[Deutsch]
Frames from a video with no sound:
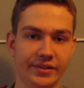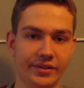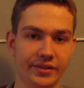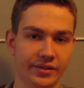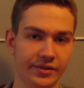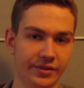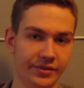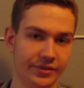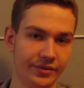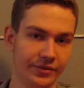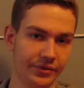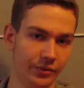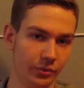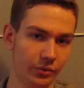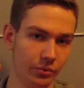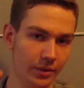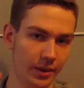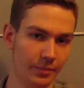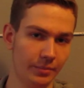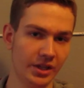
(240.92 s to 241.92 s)
äh,
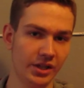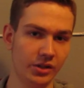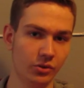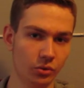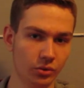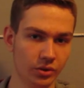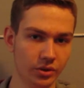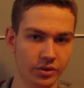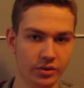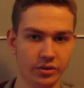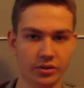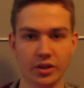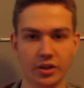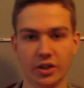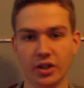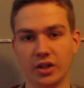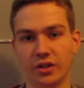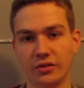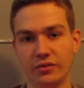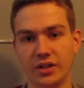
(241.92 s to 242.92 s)
über Millionen
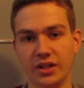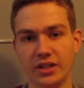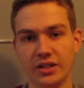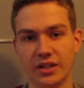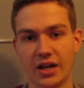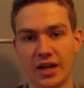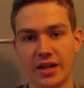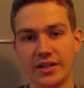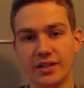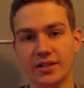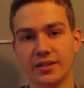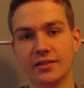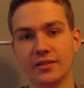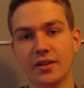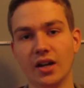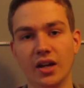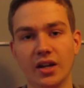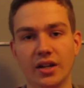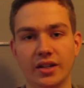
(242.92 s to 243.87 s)
fliegen dahin.